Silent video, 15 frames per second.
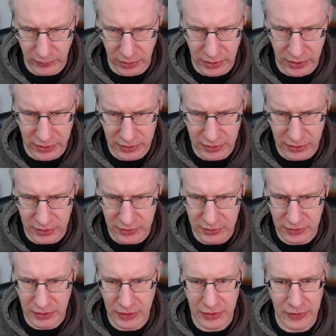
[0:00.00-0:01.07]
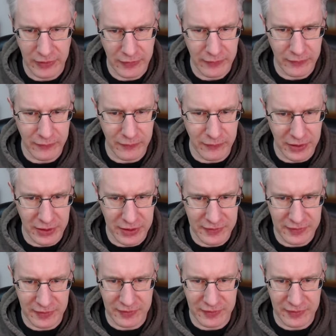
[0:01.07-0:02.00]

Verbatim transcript: und dann hat Weiß